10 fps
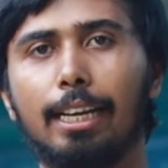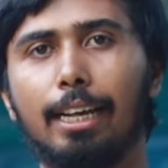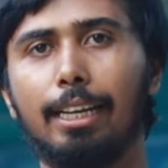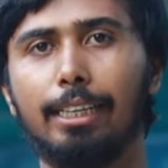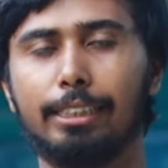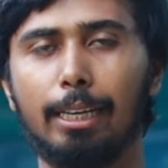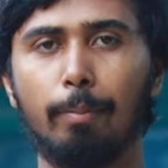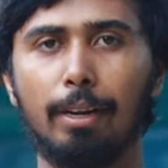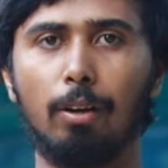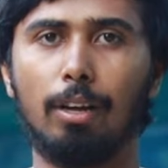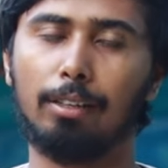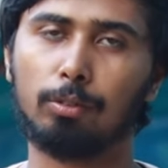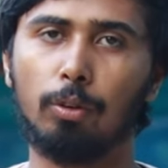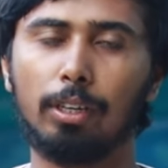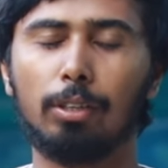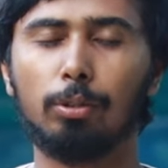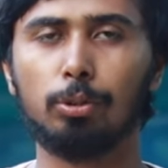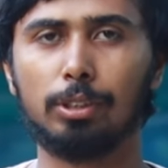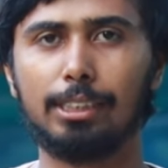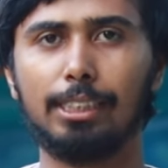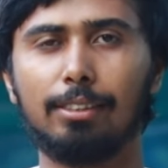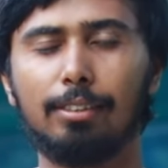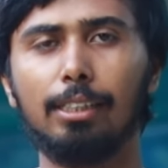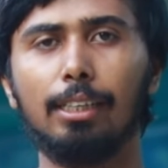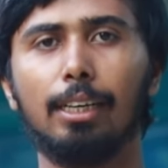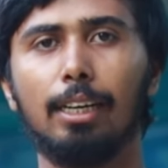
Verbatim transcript: এখানে এসে আমরা আজকে অনেক কিছু শিখছি